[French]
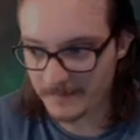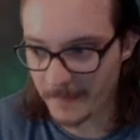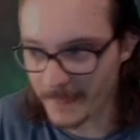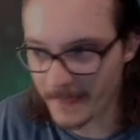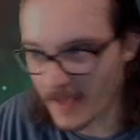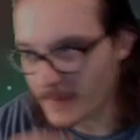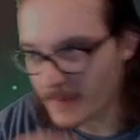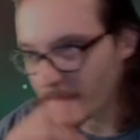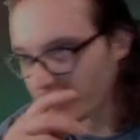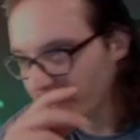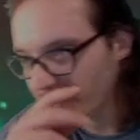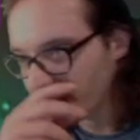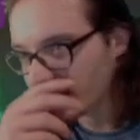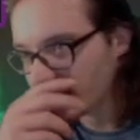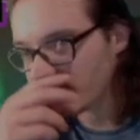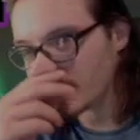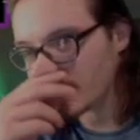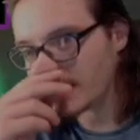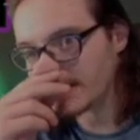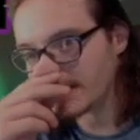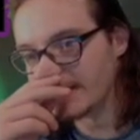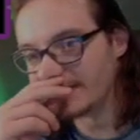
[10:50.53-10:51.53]
Ah bah oui,
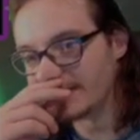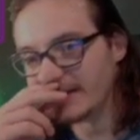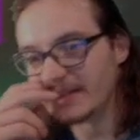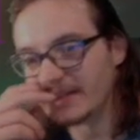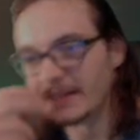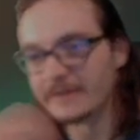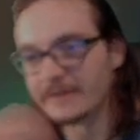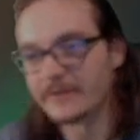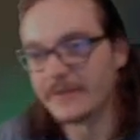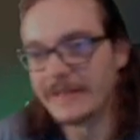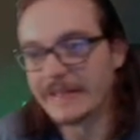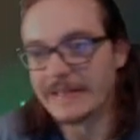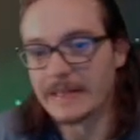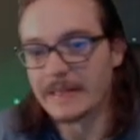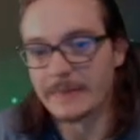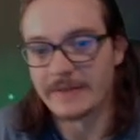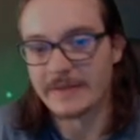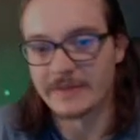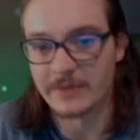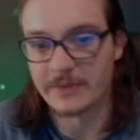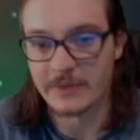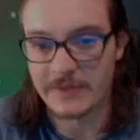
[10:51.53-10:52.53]
ah, ça va être la fête là
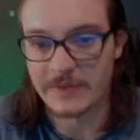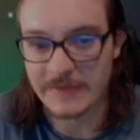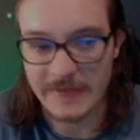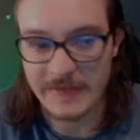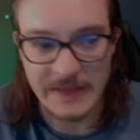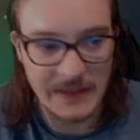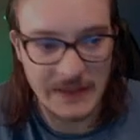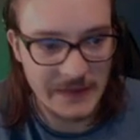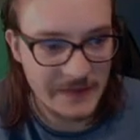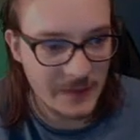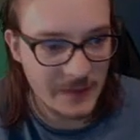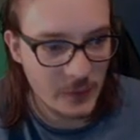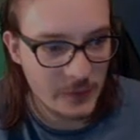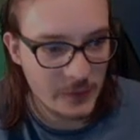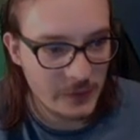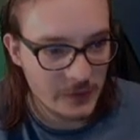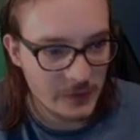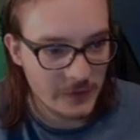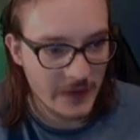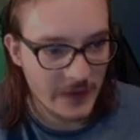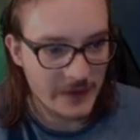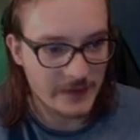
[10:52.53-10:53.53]
parce que c'est le retour
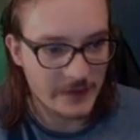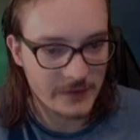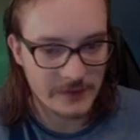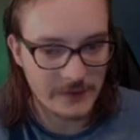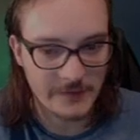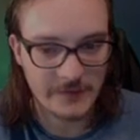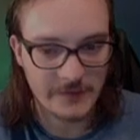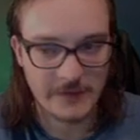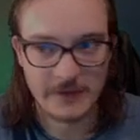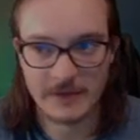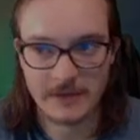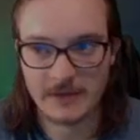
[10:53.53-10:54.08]
de vacances.